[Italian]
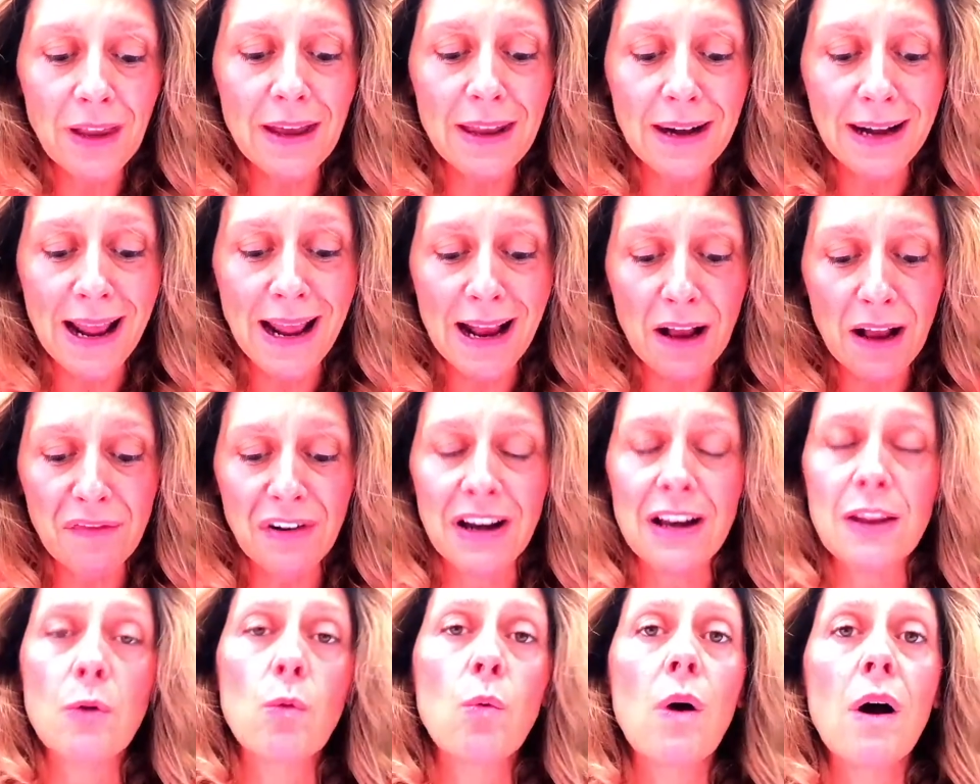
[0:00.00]
reca fra
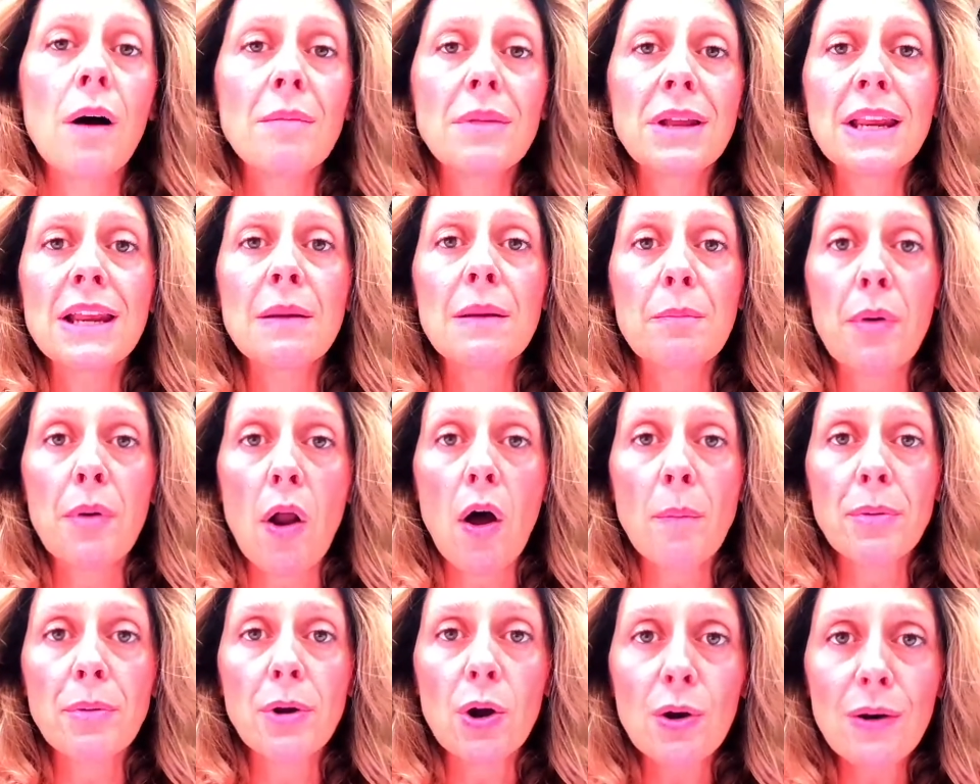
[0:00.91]
gli uomini il
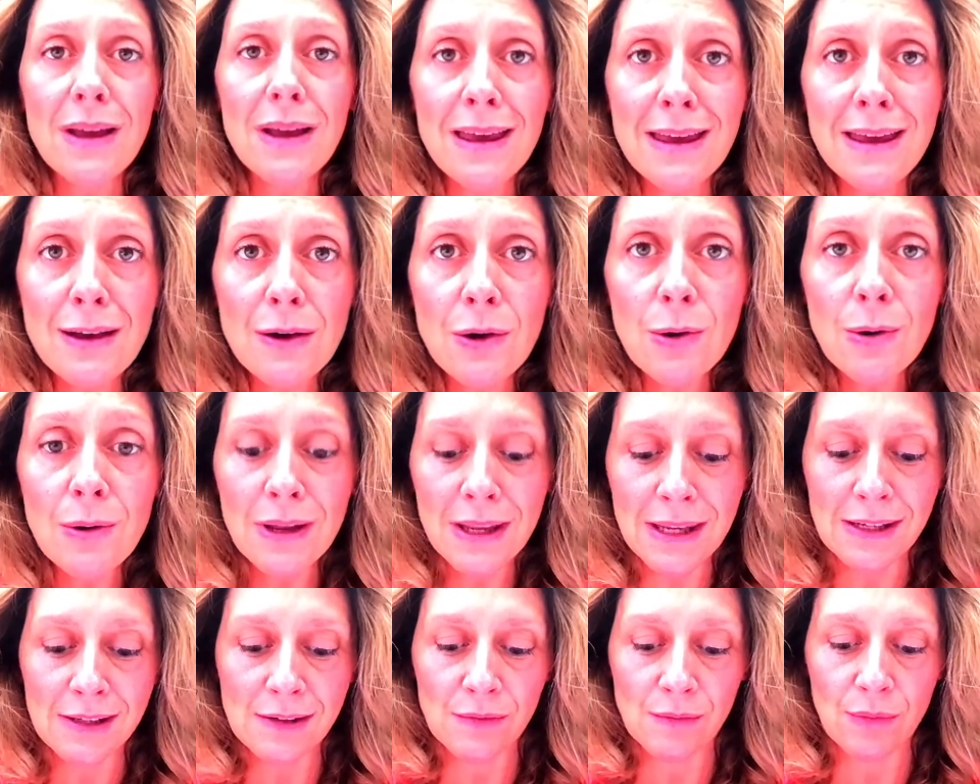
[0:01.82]
proprio
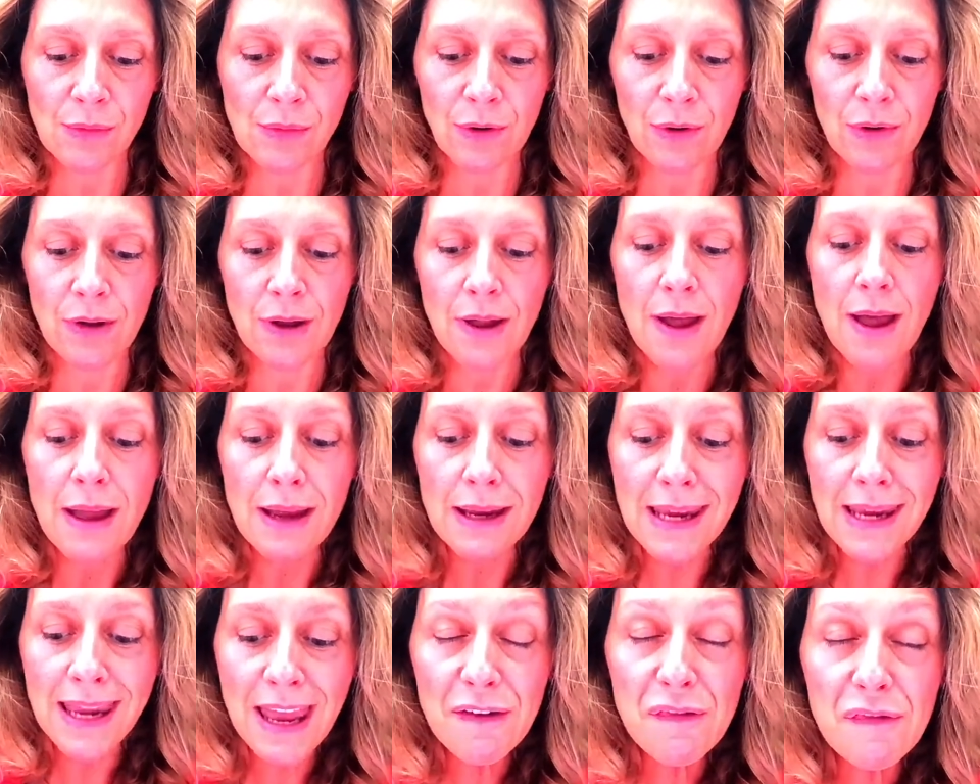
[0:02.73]
egoismo,
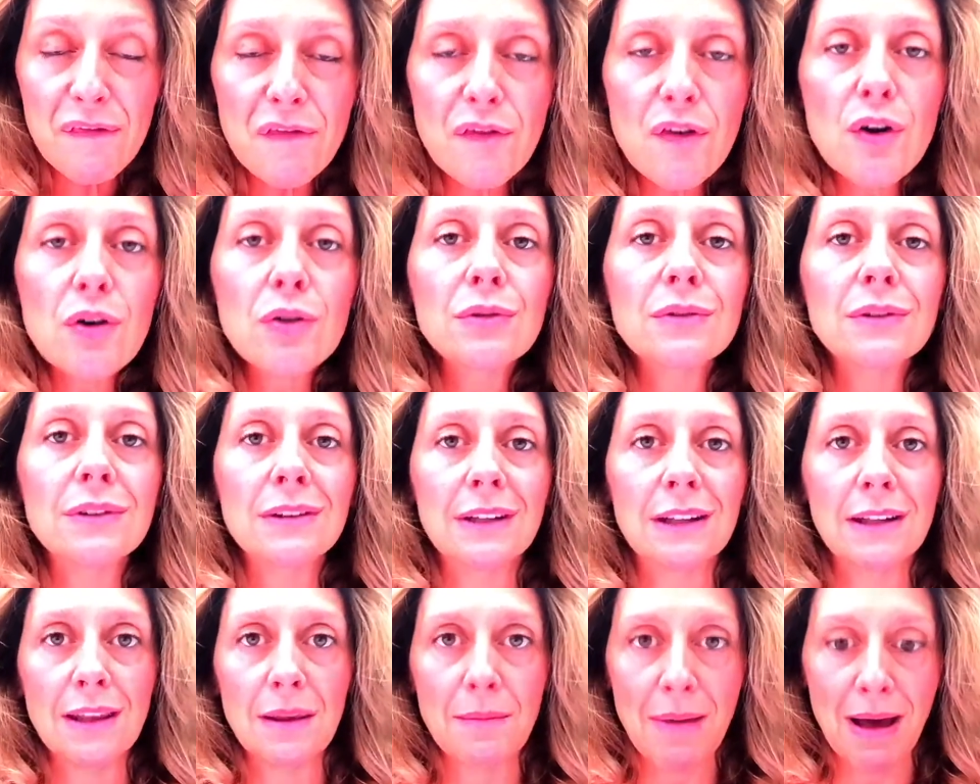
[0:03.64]
che è
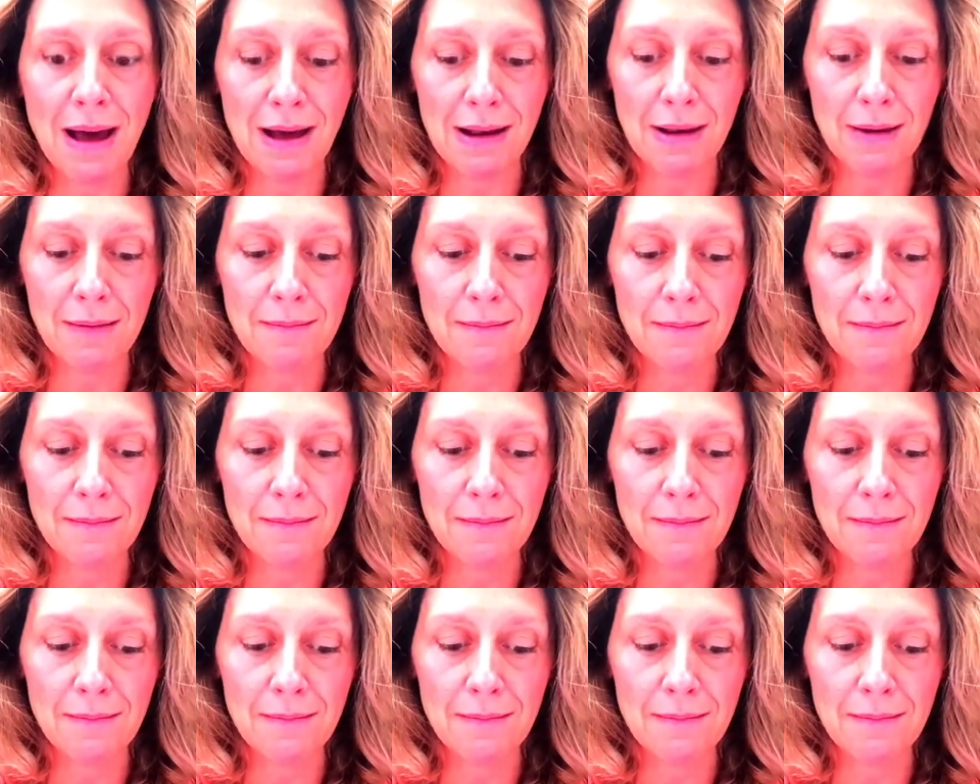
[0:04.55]
fonte di male,